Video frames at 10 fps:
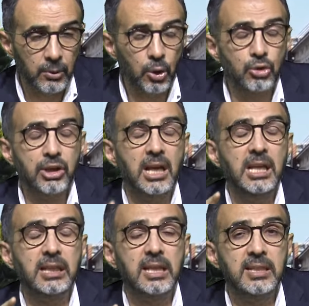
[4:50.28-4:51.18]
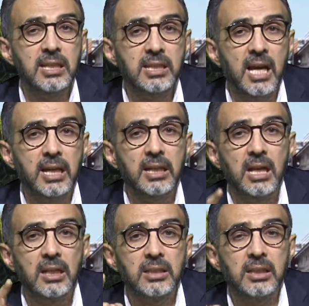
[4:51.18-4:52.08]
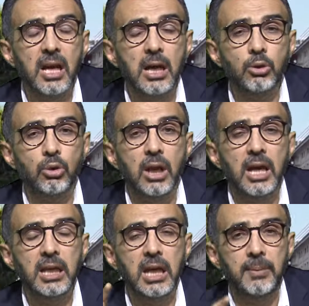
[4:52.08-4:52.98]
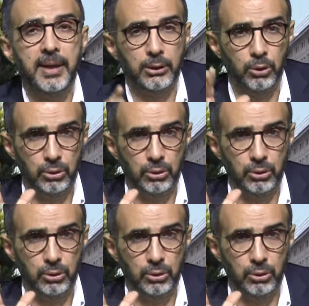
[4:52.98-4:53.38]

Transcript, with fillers: özellikle sizler daha kolay emekli